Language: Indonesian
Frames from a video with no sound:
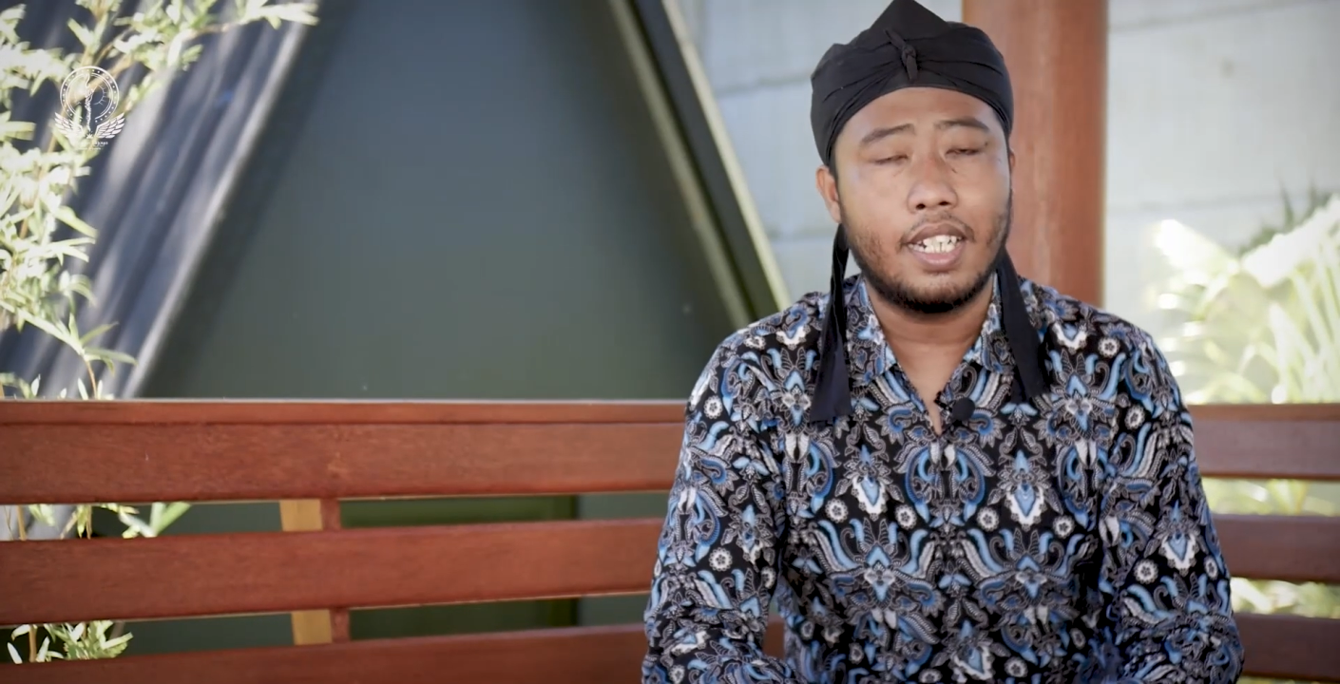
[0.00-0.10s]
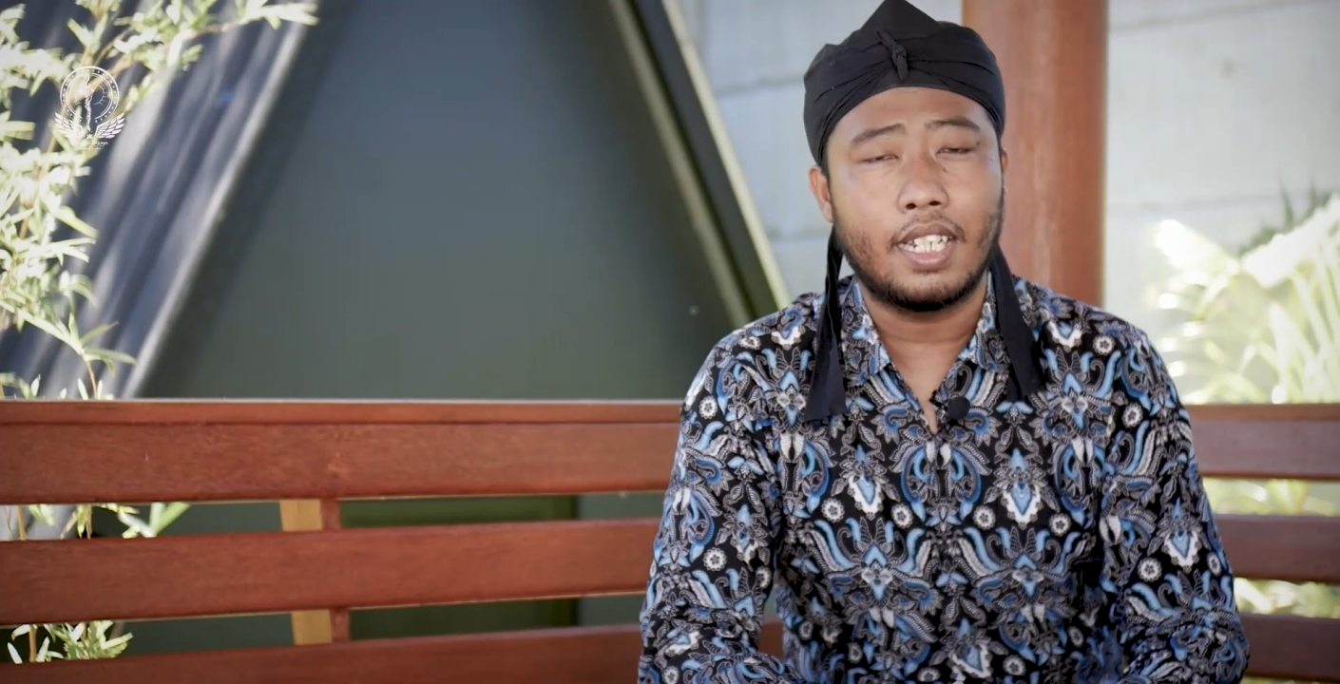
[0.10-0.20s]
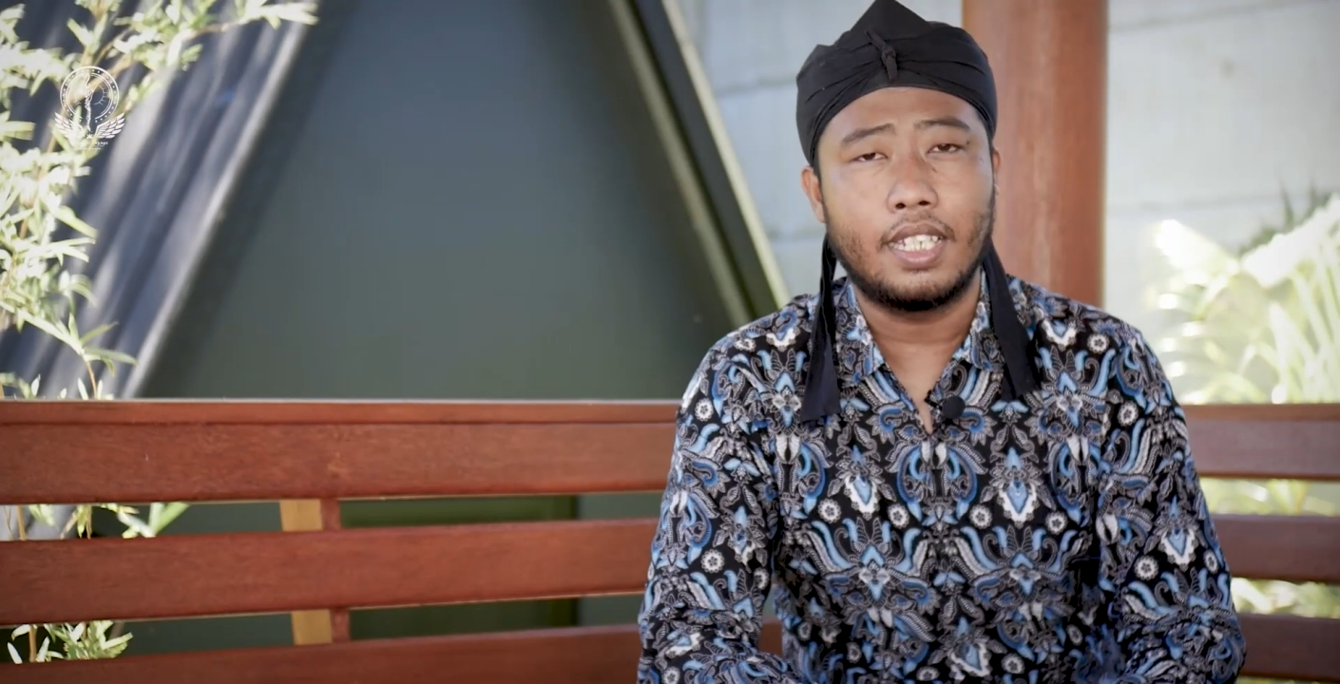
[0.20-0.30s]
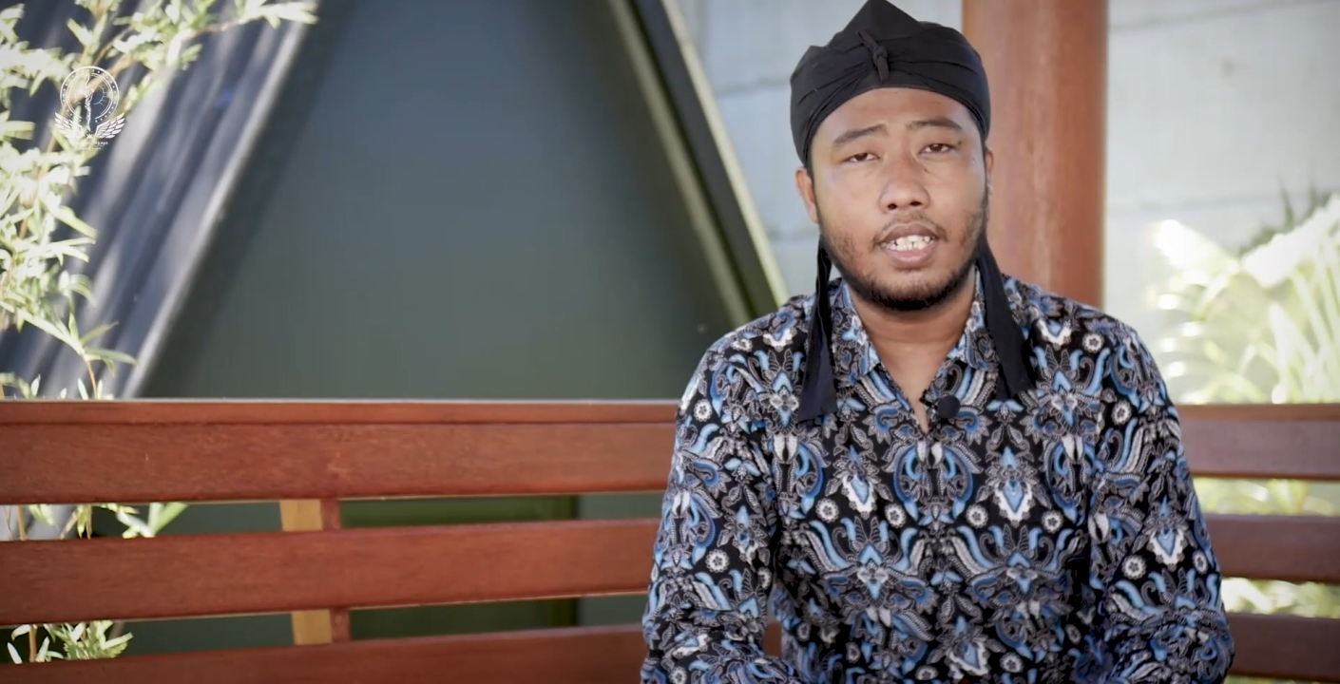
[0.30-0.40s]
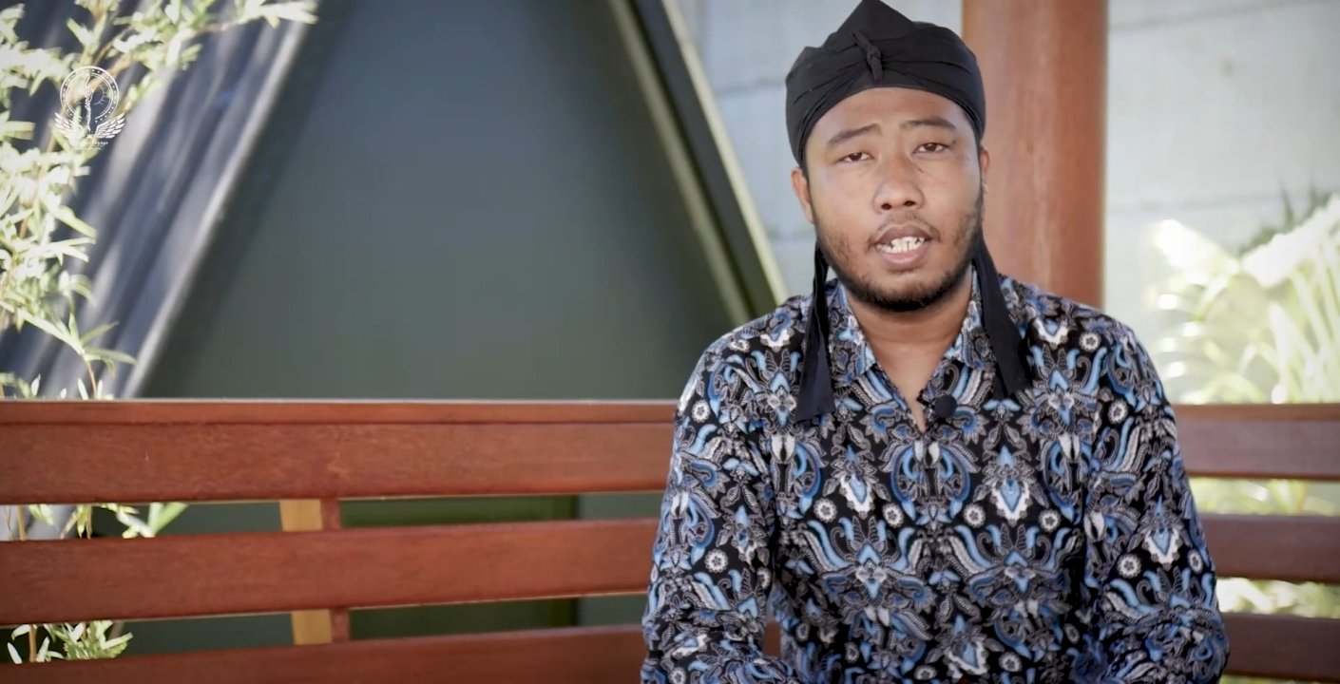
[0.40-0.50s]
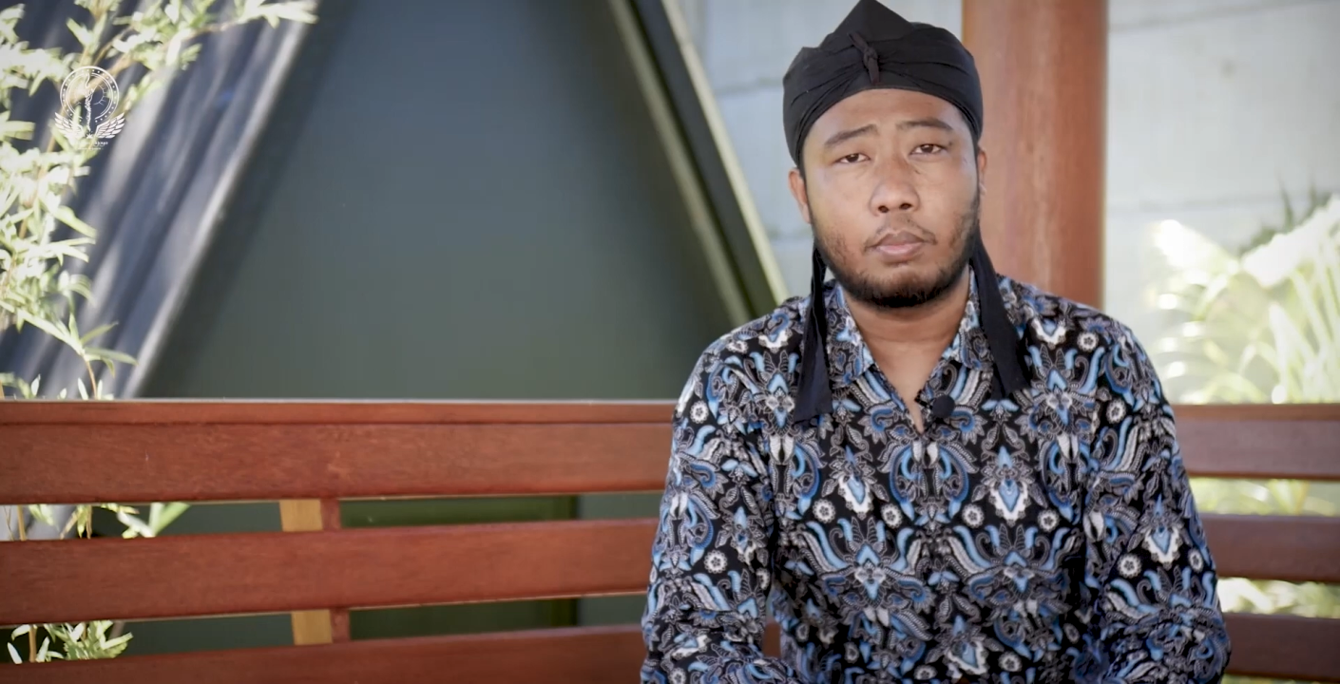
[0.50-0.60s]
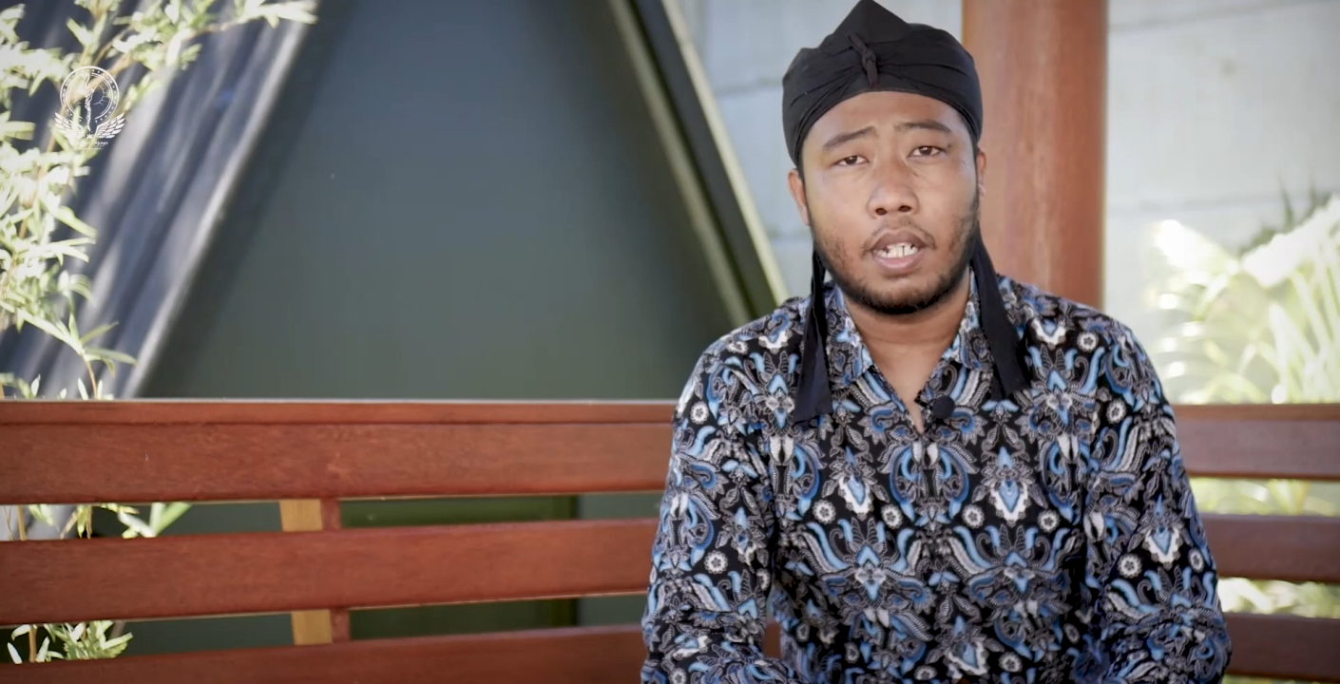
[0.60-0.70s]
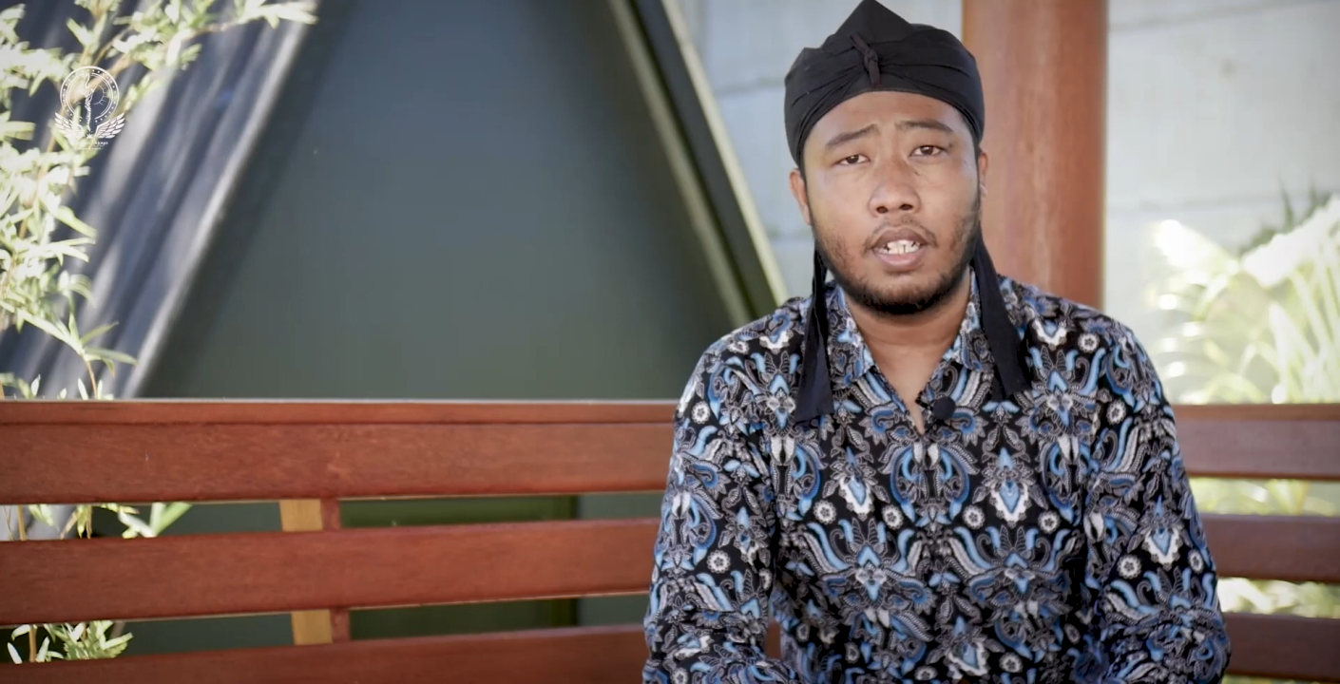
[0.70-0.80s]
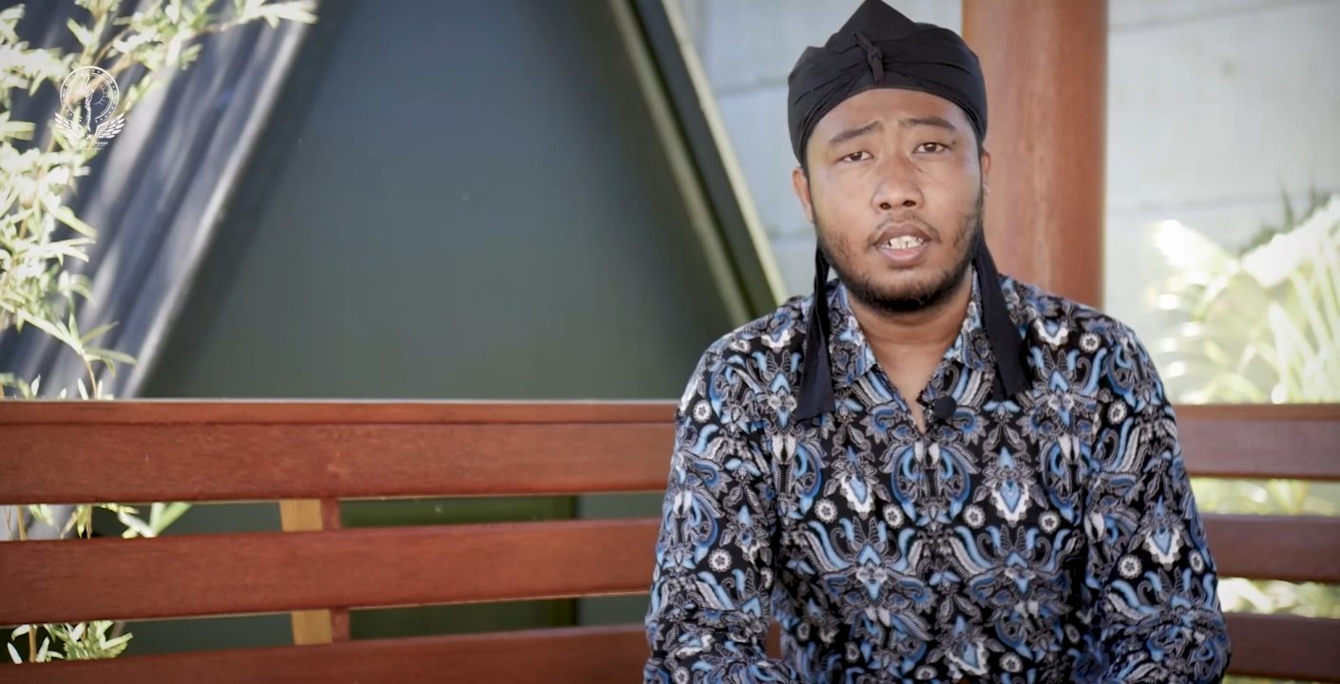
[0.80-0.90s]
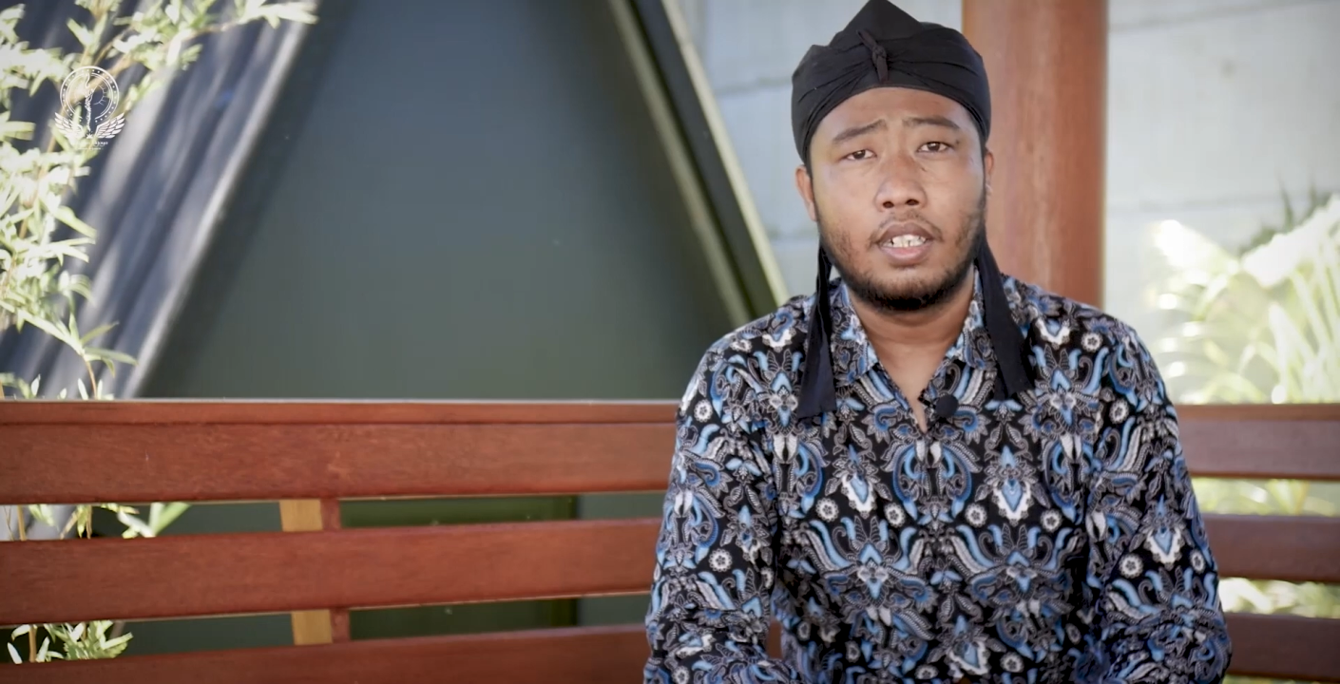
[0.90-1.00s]
lagi
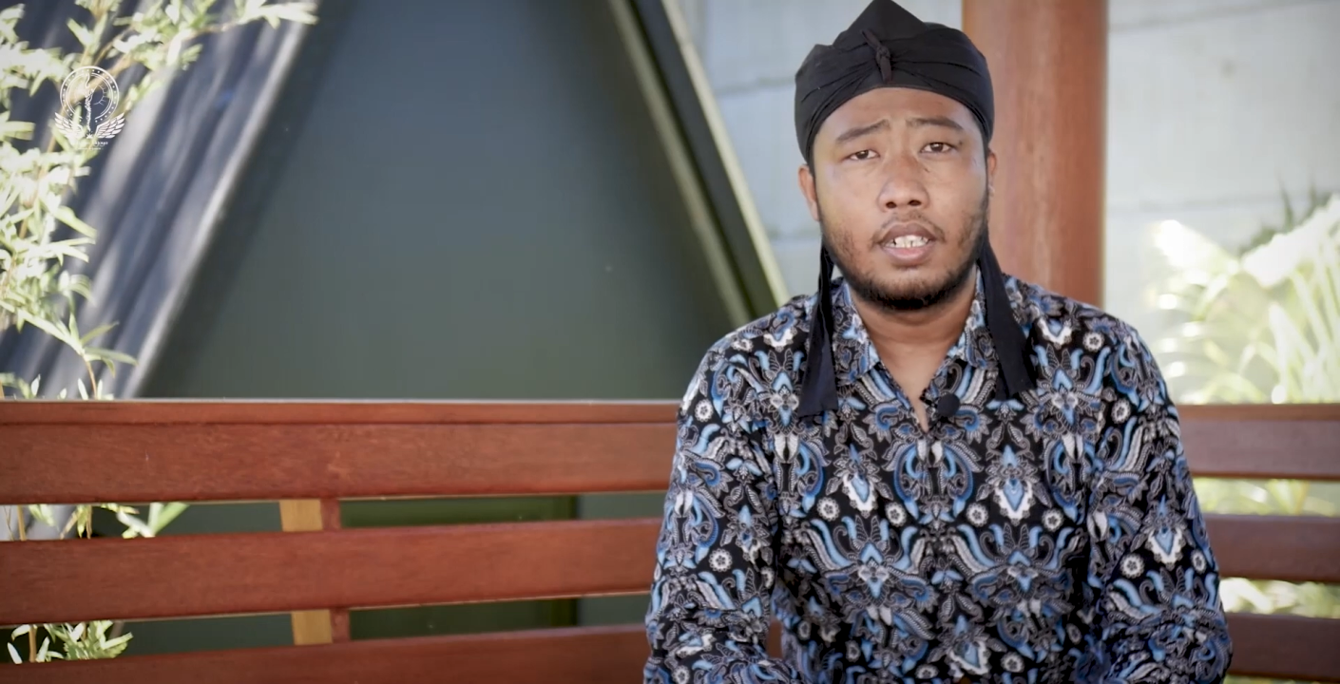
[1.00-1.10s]
kenapa